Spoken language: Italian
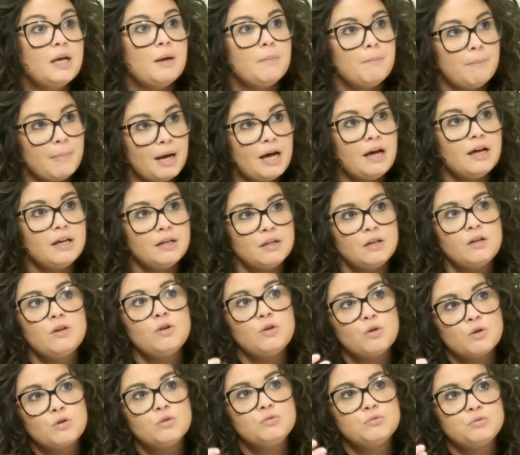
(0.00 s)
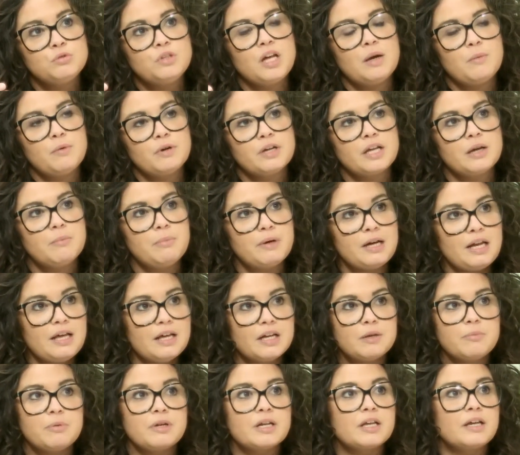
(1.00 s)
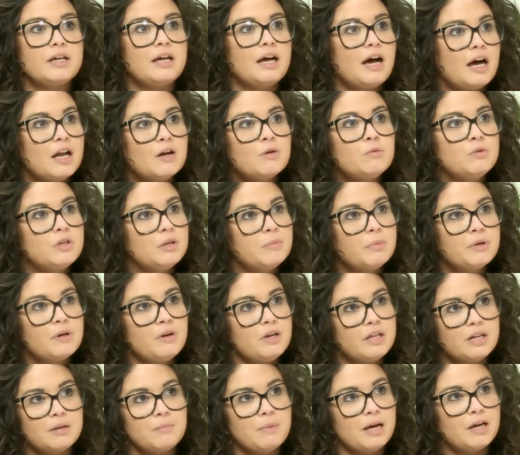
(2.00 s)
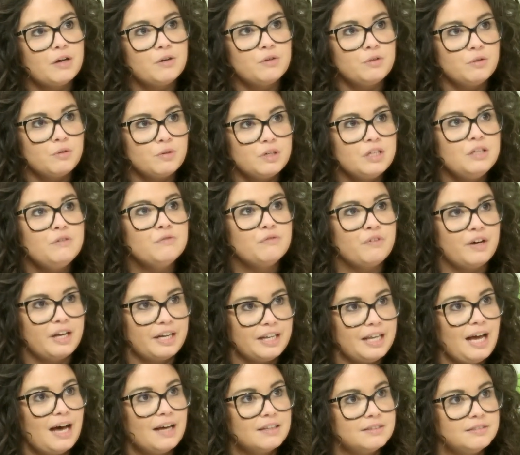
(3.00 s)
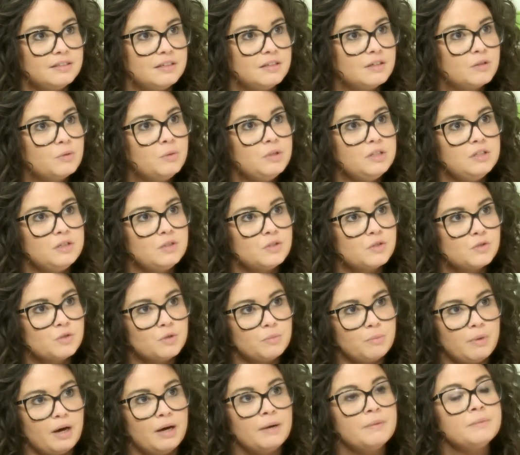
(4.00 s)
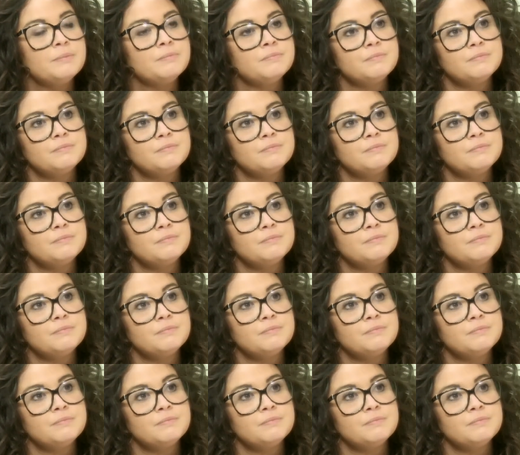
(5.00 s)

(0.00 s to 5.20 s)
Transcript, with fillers: ma lo continuiamo anche a parlare perché alcune parole rimangono invariate, quindi insomma